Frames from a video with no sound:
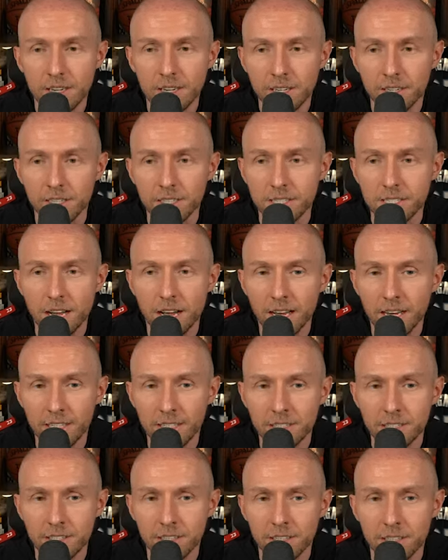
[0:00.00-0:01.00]

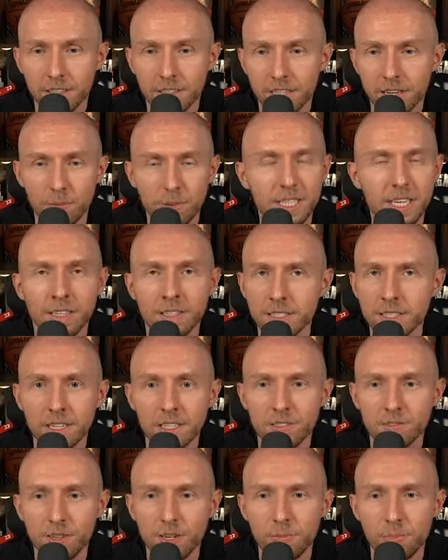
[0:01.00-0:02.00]
gezeigt. Äh, Glaube ich, ganz,
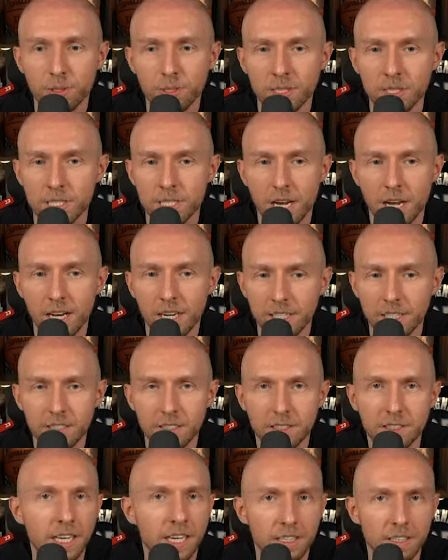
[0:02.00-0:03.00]
ganz viel Potenzial. Ich
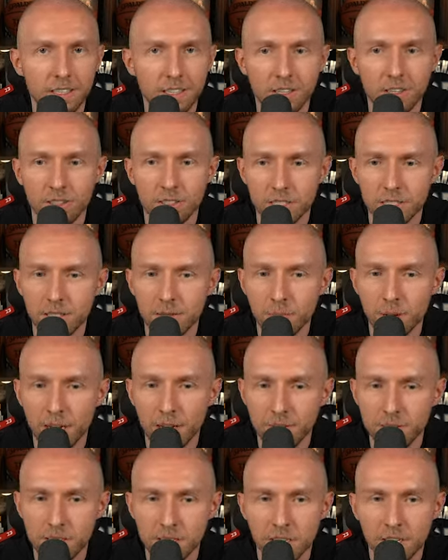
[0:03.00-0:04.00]
denke, da können sich die
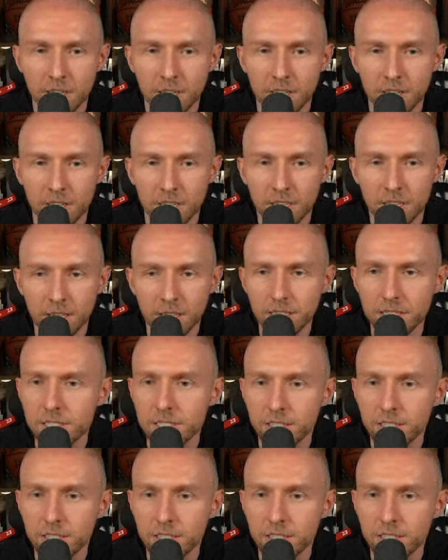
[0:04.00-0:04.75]
Mavs in den nächsten